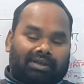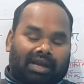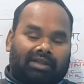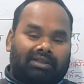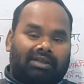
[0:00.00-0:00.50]

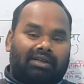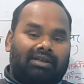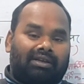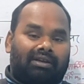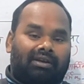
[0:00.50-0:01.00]
यात्री
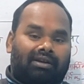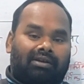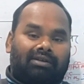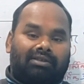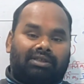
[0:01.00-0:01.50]

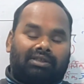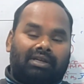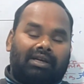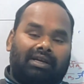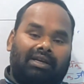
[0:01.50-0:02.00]

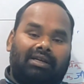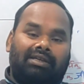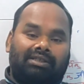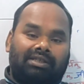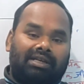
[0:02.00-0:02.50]
जिसने इस